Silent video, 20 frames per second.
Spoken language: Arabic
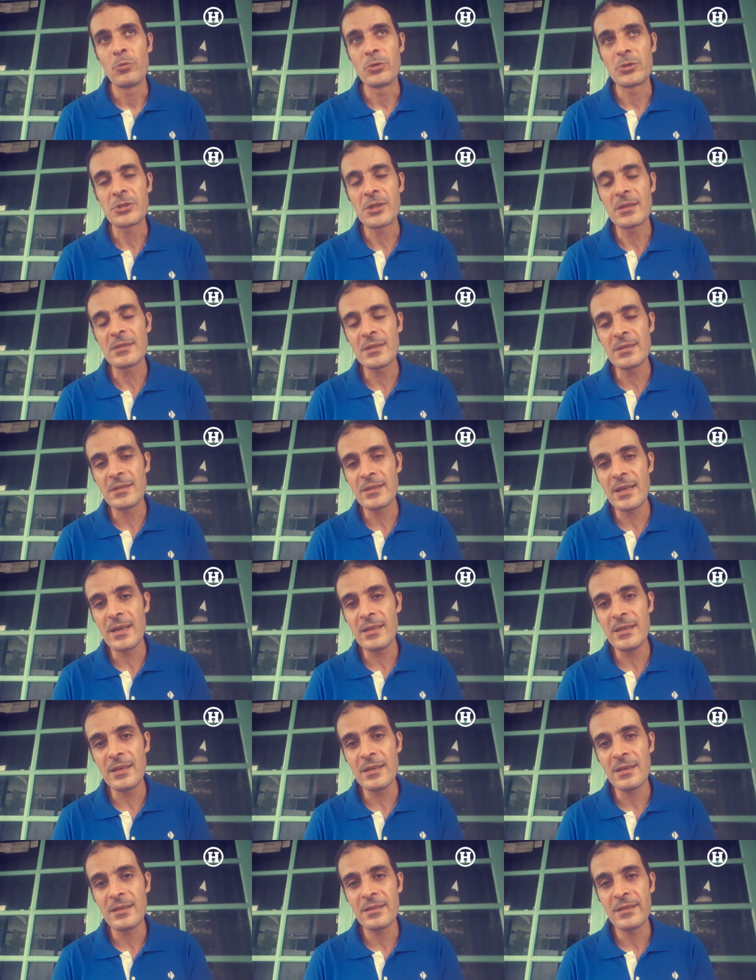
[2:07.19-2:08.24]
والشرط
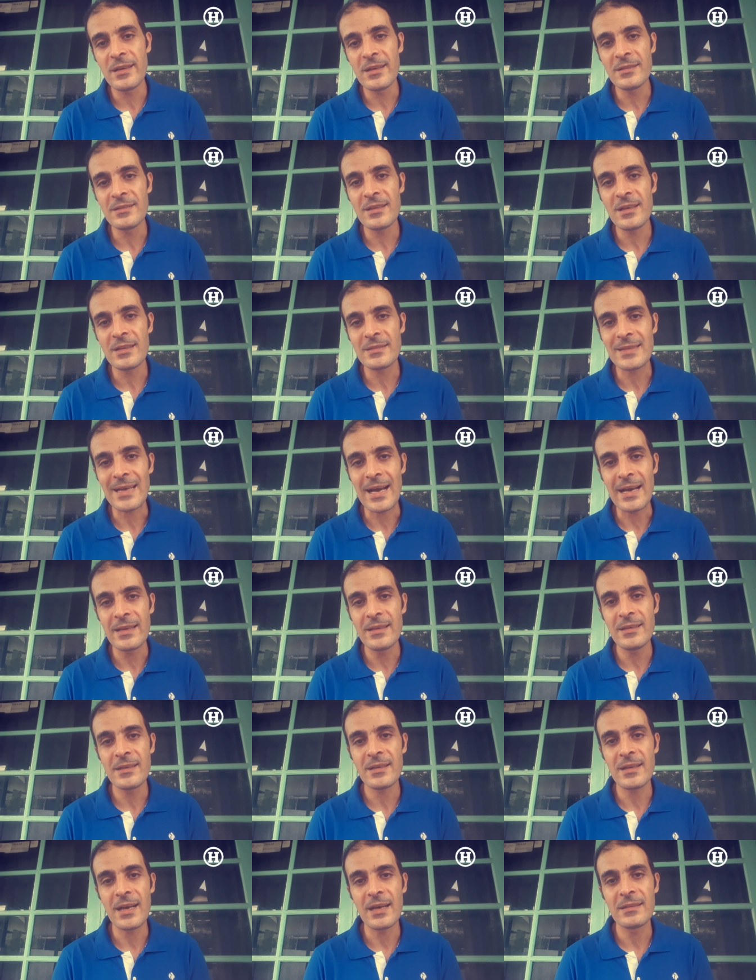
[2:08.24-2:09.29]
الثاني ان انت
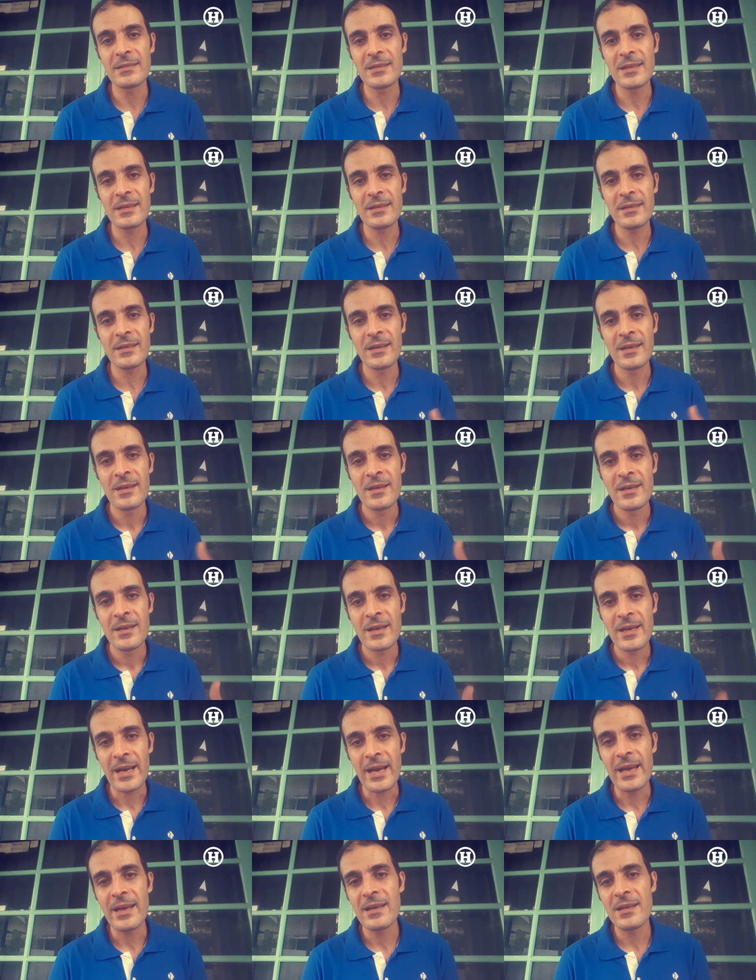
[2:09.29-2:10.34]
تعين عندك
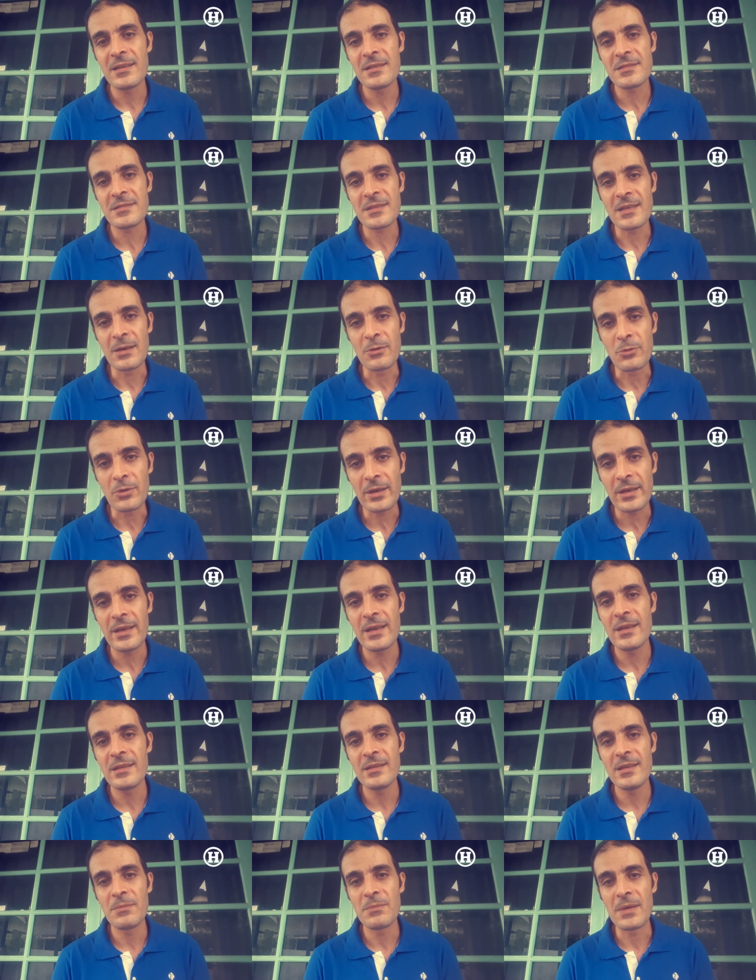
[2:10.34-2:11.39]
حارس او
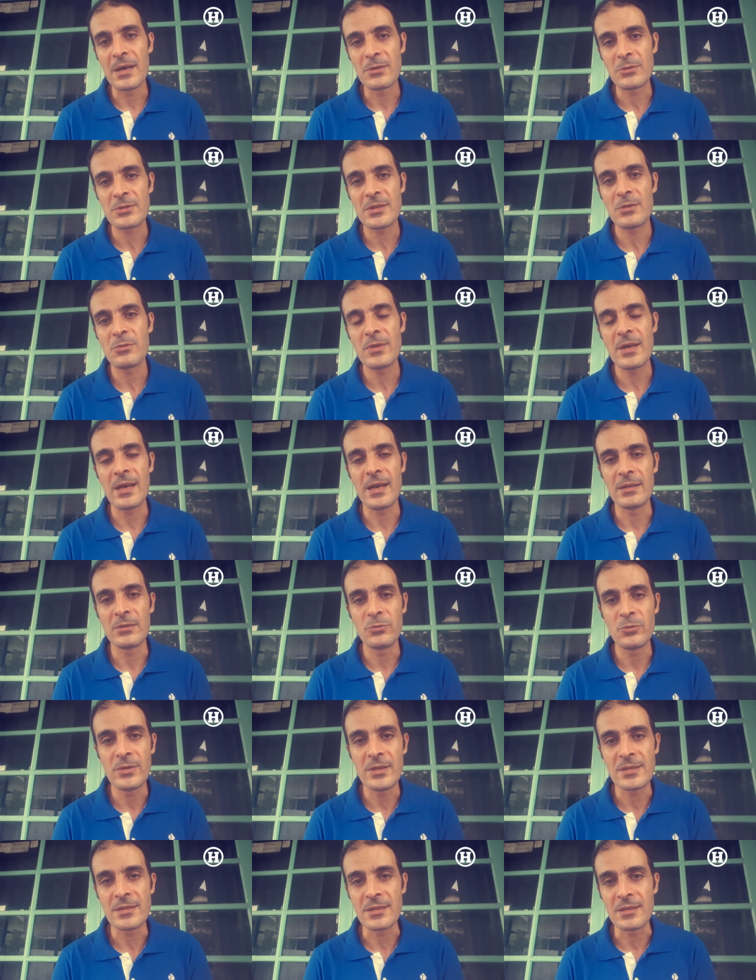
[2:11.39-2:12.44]
خادم او سواق
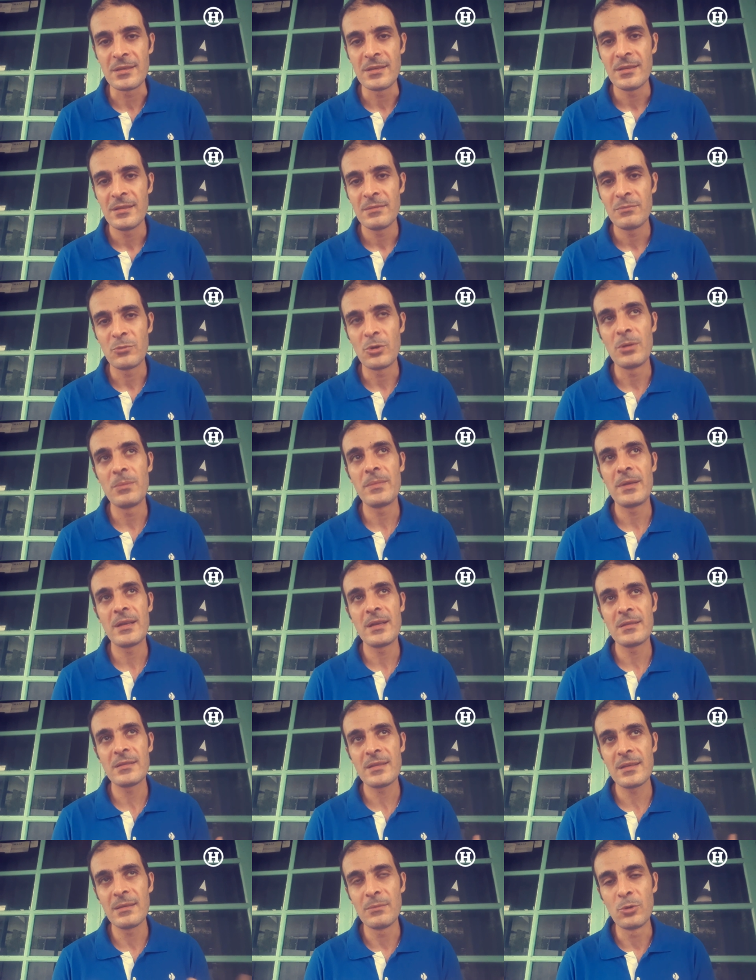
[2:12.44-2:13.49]
اندونيسي المهم
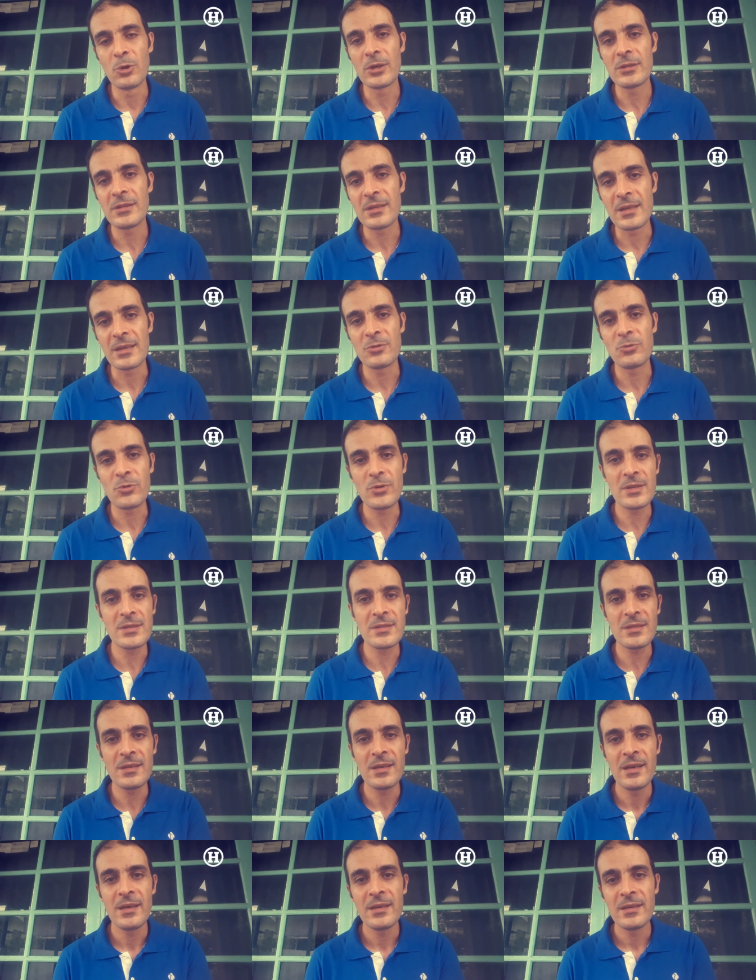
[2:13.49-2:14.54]
ان انت مواطن اندونيسي